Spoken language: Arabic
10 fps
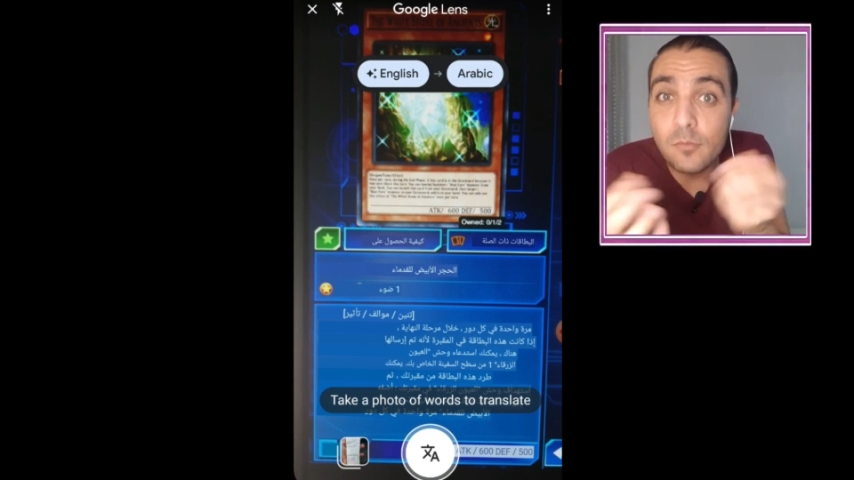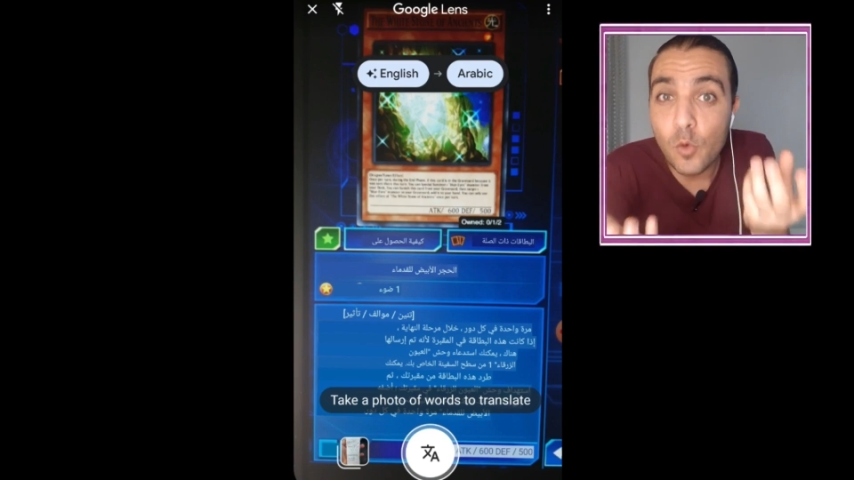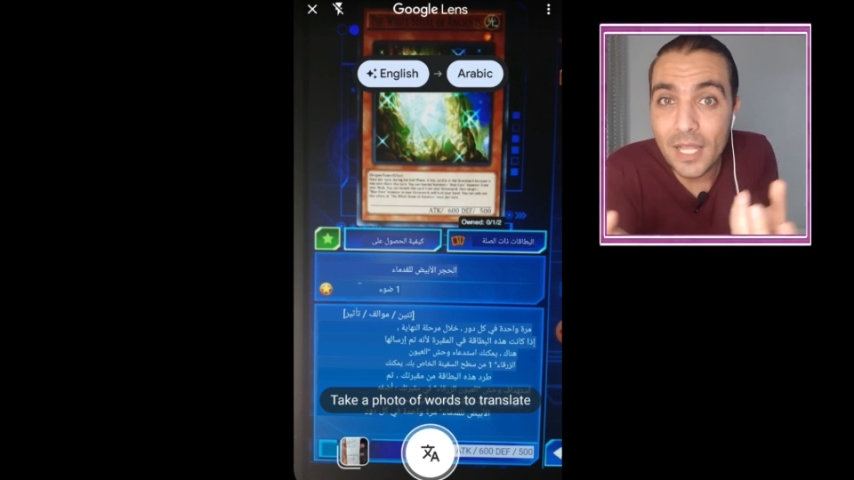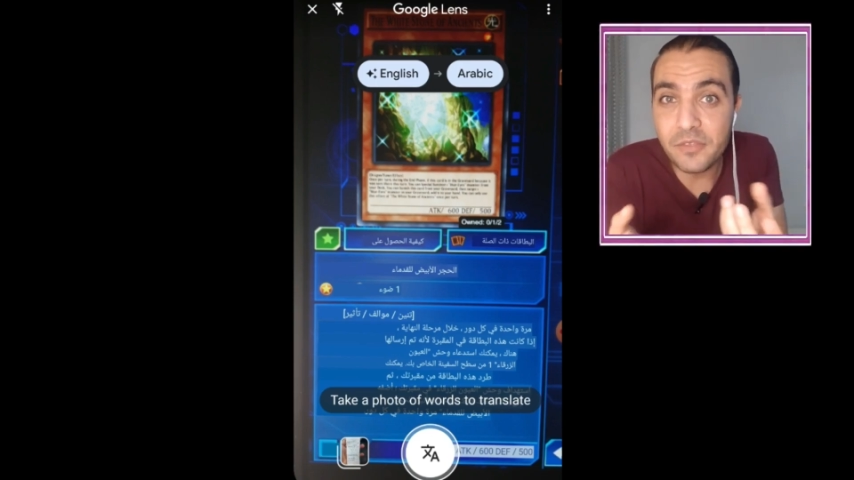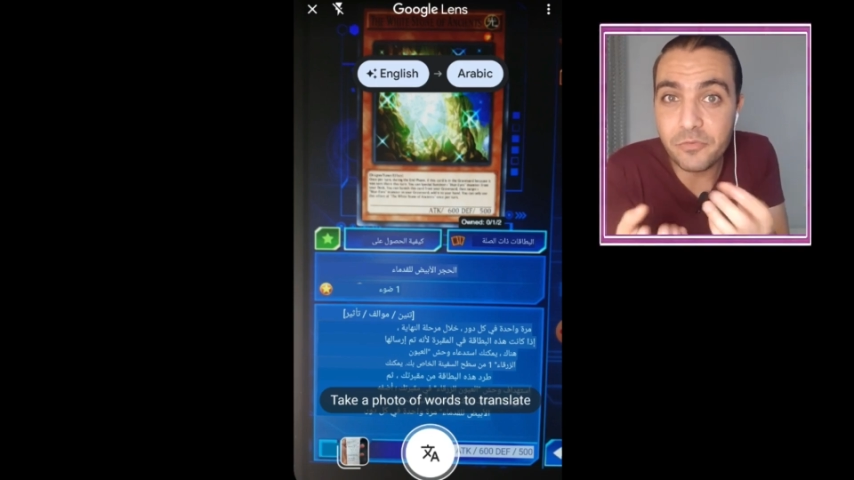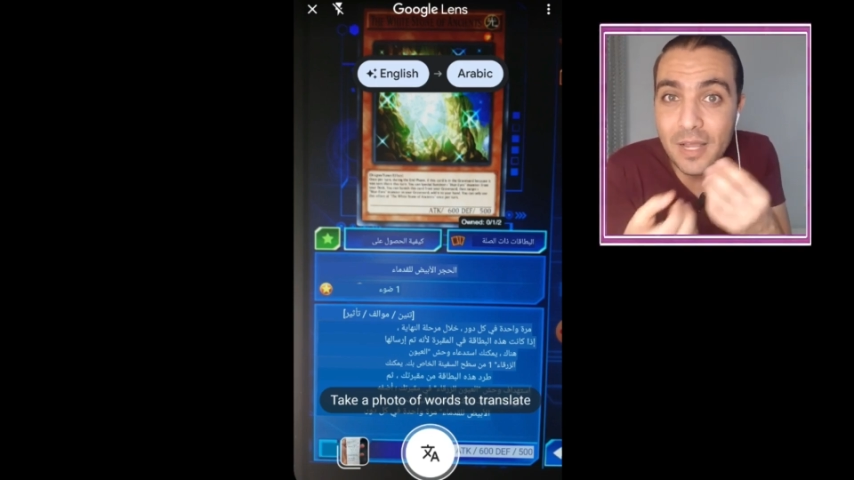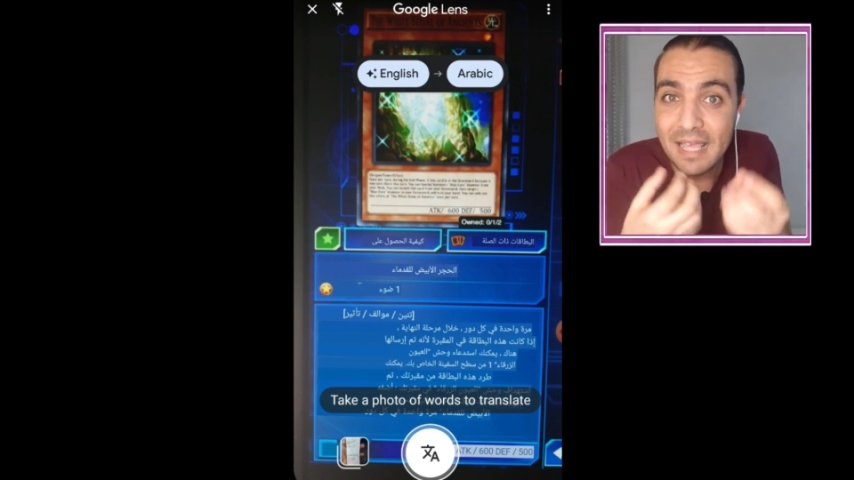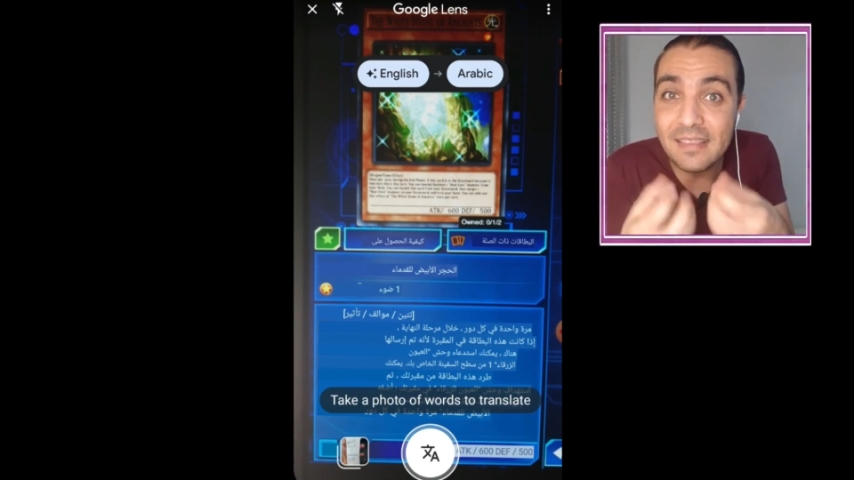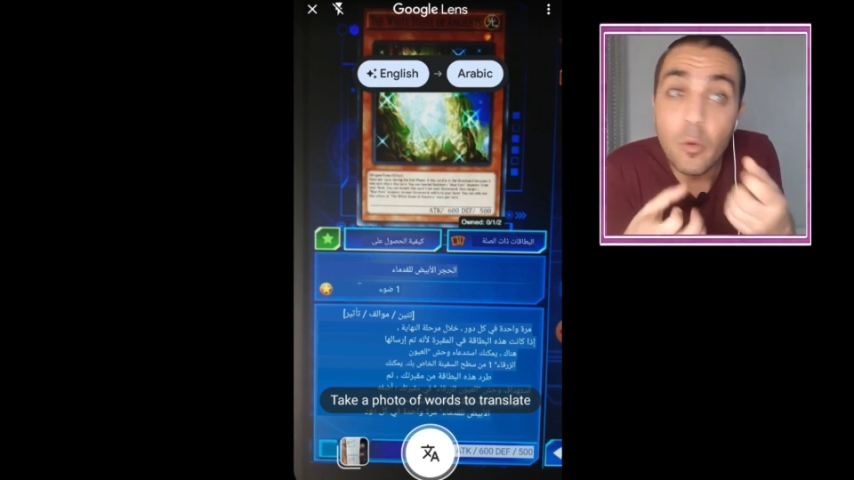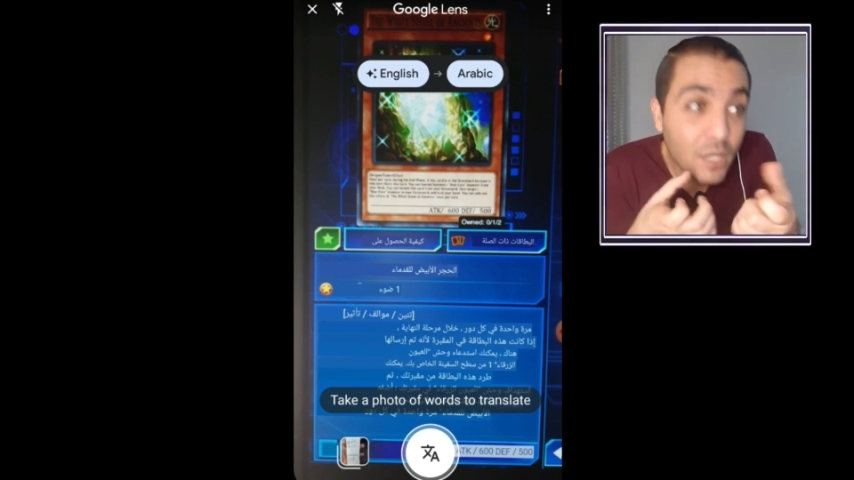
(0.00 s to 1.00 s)
موالف
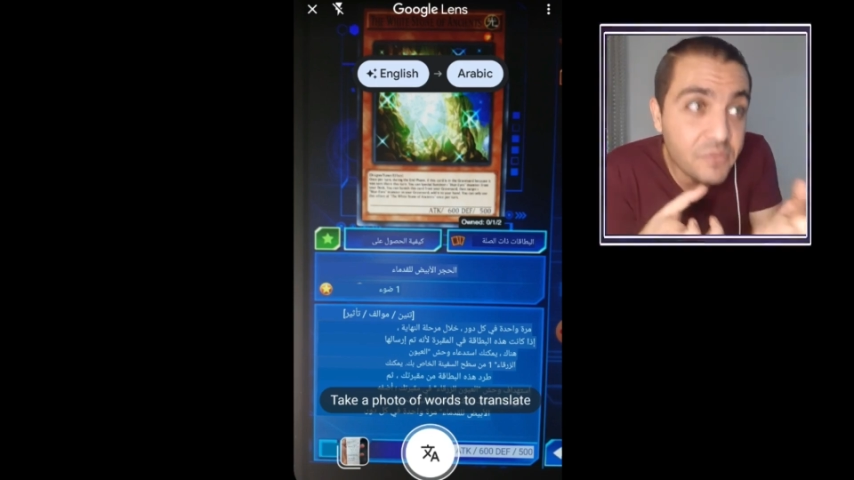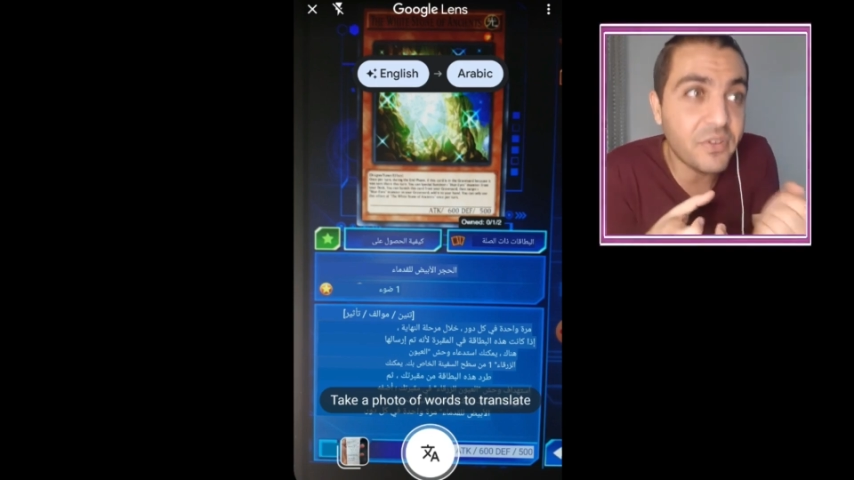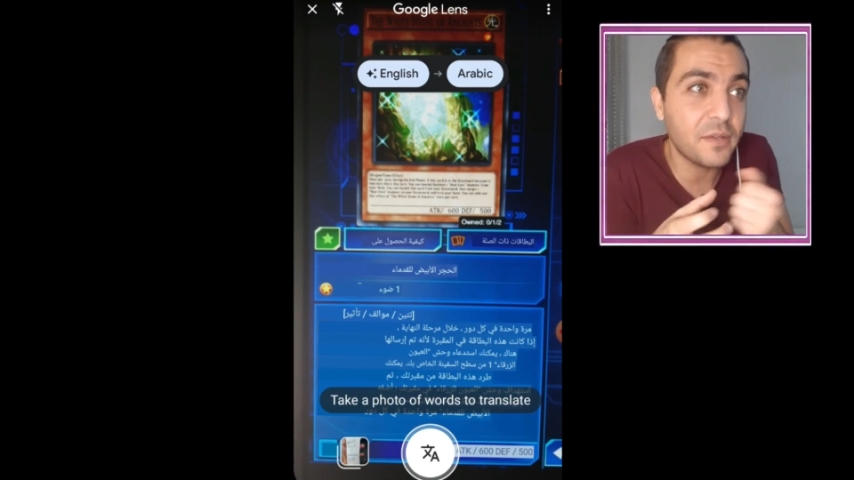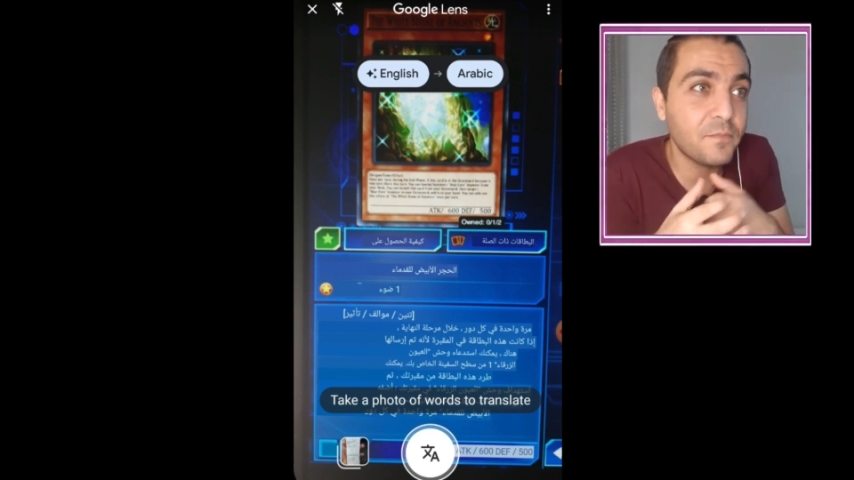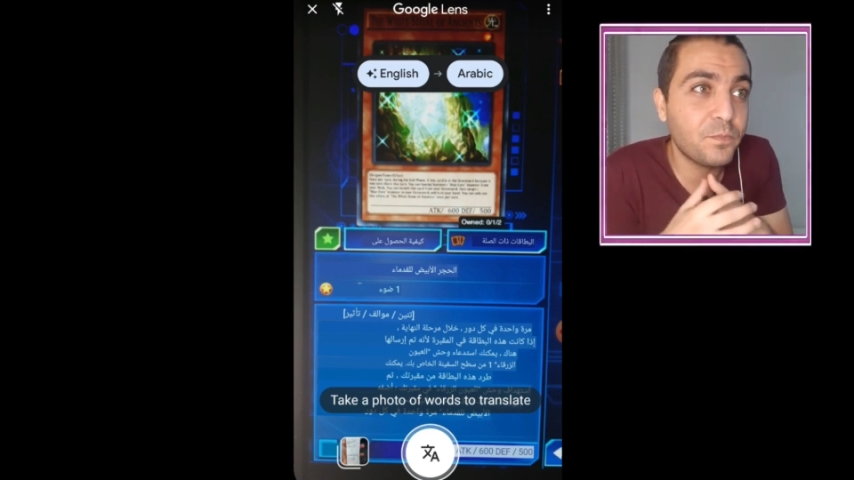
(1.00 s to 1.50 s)
ورق توليفه